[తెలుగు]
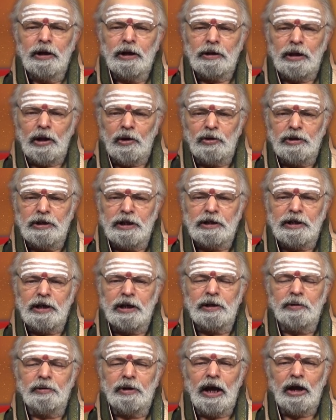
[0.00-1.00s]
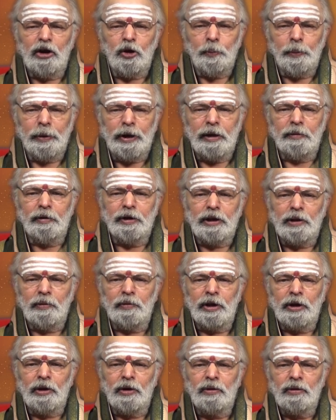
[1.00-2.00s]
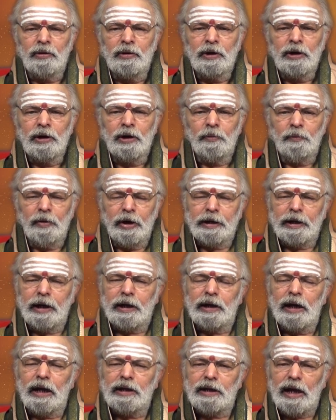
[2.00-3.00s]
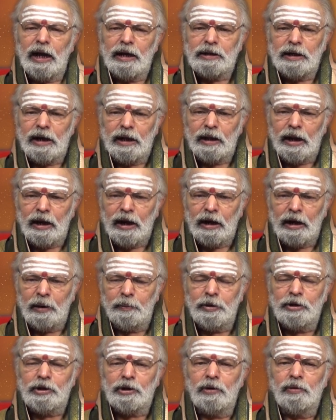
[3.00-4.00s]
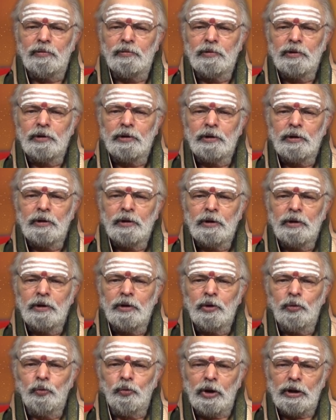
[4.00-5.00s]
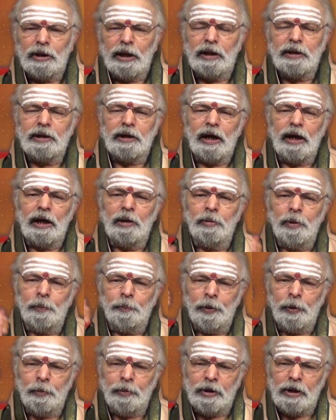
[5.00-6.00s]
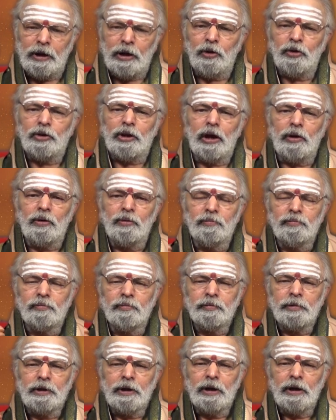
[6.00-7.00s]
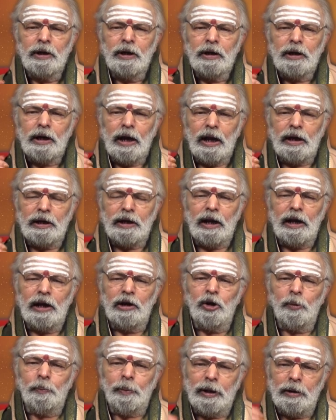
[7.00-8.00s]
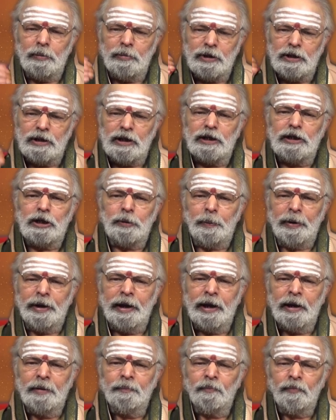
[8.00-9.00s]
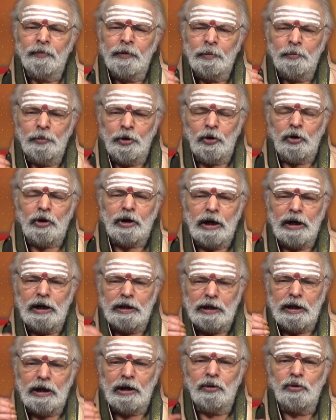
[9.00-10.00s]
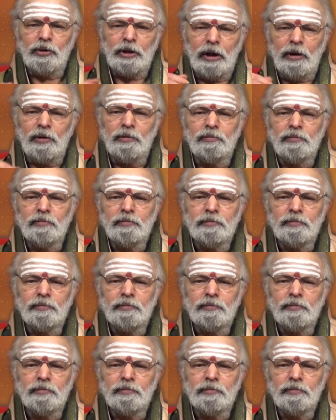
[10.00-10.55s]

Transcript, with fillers: ఇతరులు చేసినటువంటి ఆరోపణలు ఏవైతే ఉన్నాయో వాటికి ఎక్కడ సాక్ష్యాధారాలు లభించవు ఉన్నతాధికారులు మెప్పులు పొందగలుగుతారు కార్యాలయంలో పది మంది చేసే పని మీరు ఒక్కడే చేయగలుగుతారు